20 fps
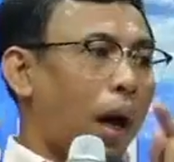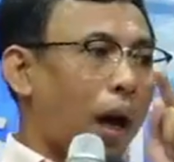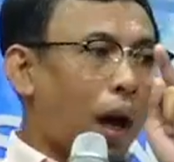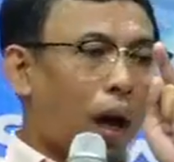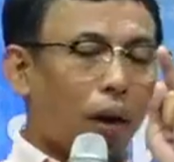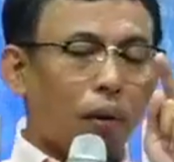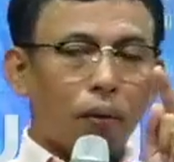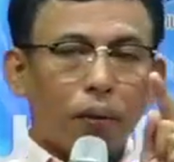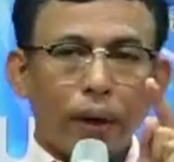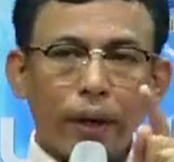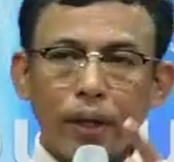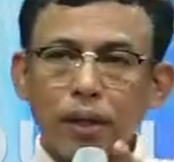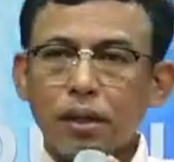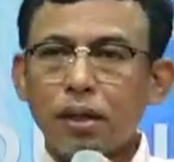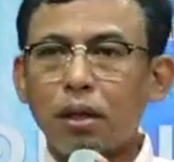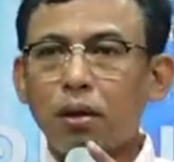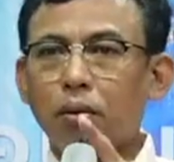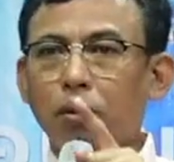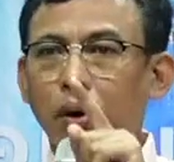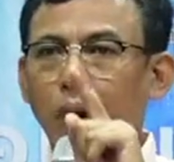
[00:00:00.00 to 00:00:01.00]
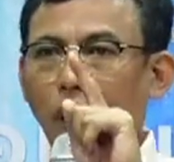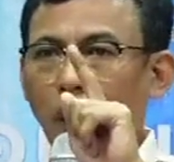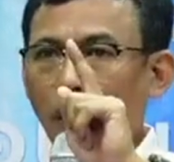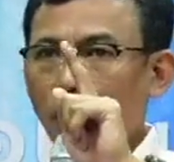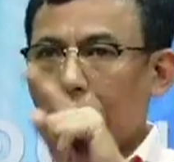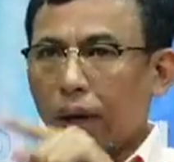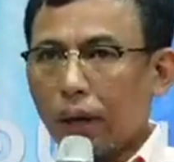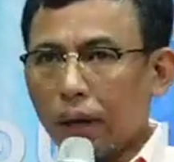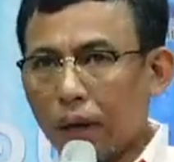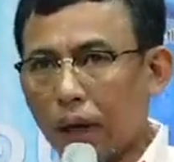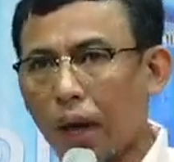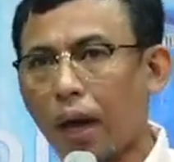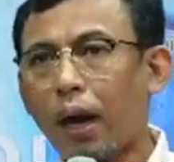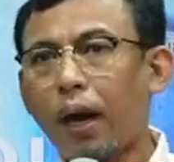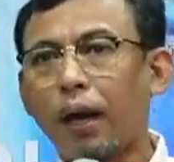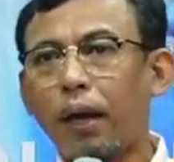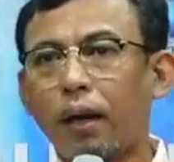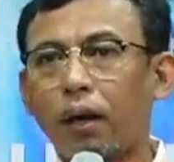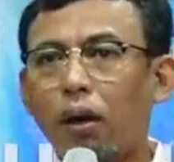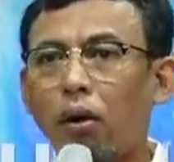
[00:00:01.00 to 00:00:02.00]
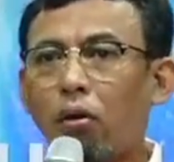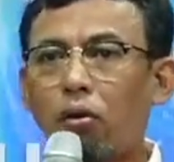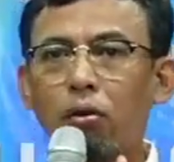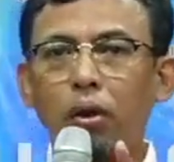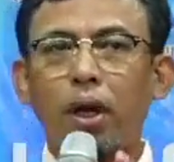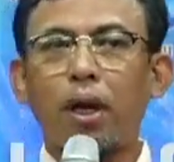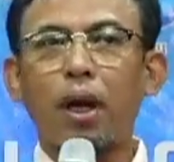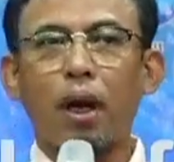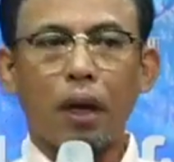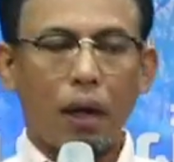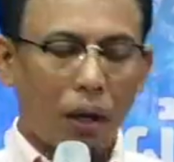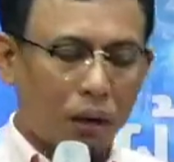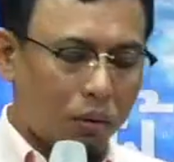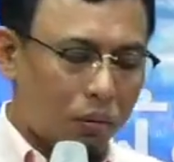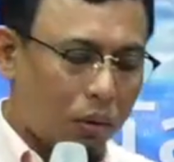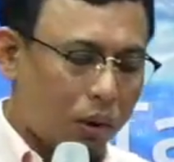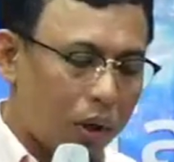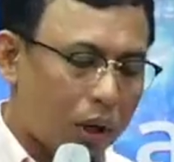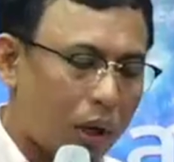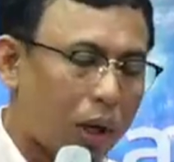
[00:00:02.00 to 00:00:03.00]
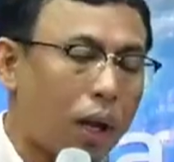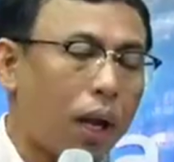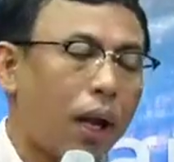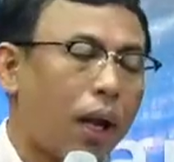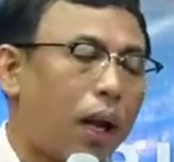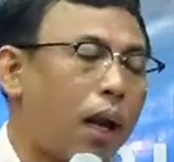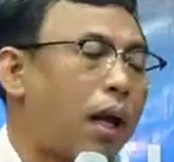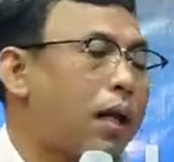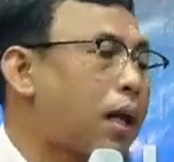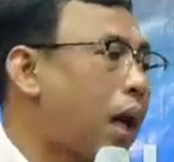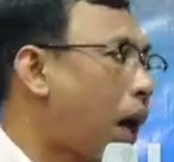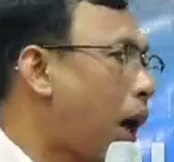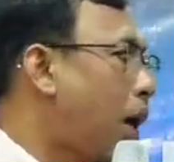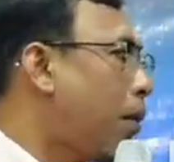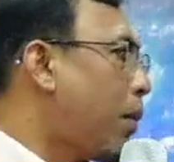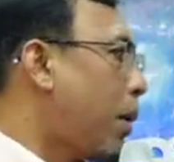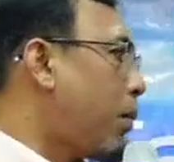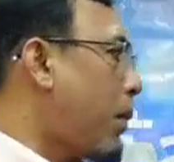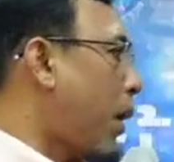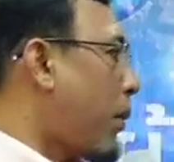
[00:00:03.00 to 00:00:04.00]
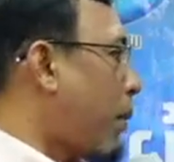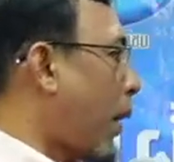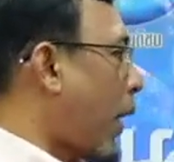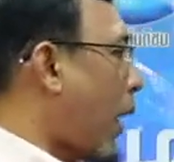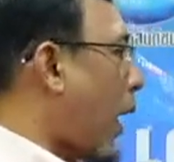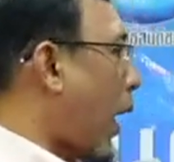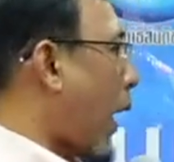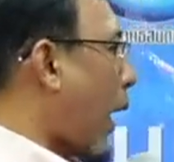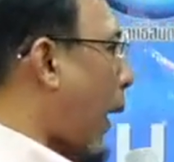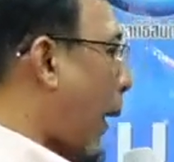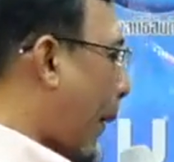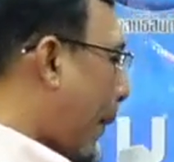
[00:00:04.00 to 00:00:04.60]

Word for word: เอาให้สะดวกเอาให้ง่ายก็คุยกันให้รู้เรื่องและอย่าให้มันเป็นปัญหา